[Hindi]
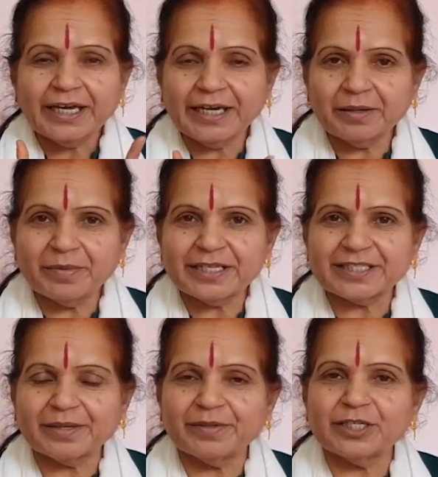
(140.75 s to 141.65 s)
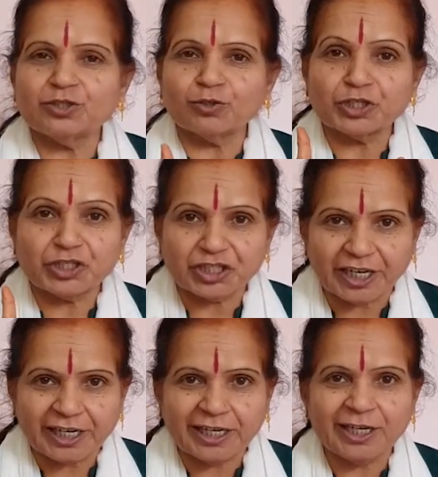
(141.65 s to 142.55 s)
इनमें से भी जो
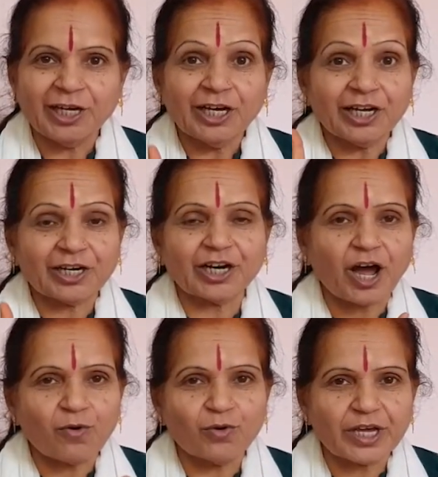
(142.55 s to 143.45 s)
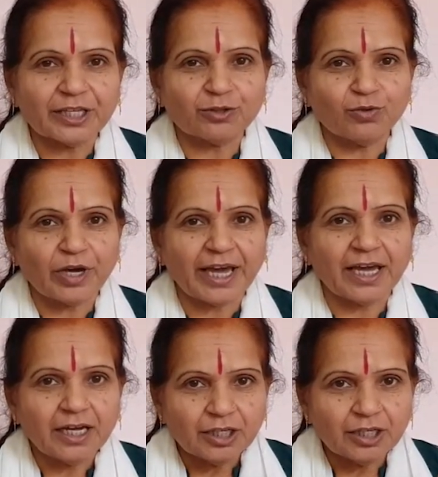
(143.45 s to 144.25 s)
शनि राहु केतु हैं